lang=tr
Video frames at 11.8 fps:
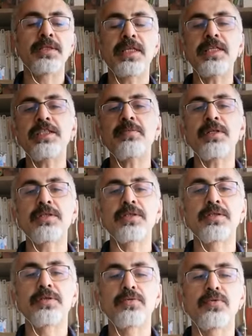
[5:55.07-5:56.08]
8 Mart
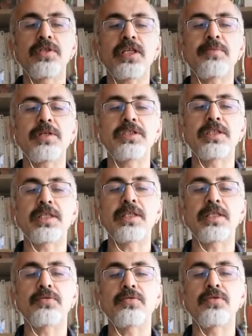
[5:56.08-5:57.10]
Dünya Emekçi
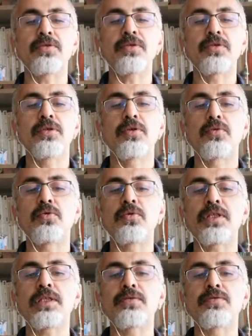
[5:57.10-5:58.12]
Kadınlar Günü
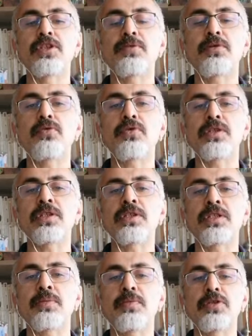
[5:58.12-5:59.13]
dünyada olduğu gibi
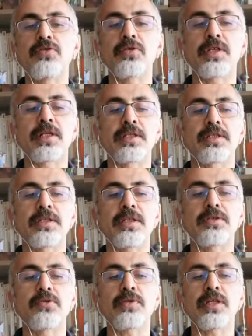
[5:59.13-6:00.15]
Türkiye'de de birçok
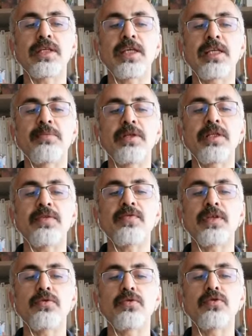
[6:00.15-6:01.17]
alanında sokak eylemleriyle
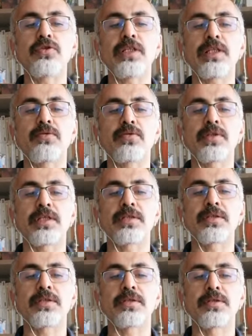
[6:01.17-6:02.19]
ve yürüyüşlerle
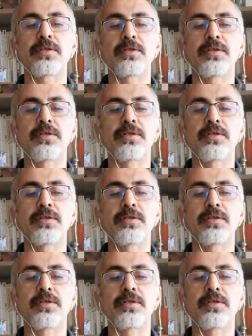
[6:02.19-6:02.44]
kutlandı.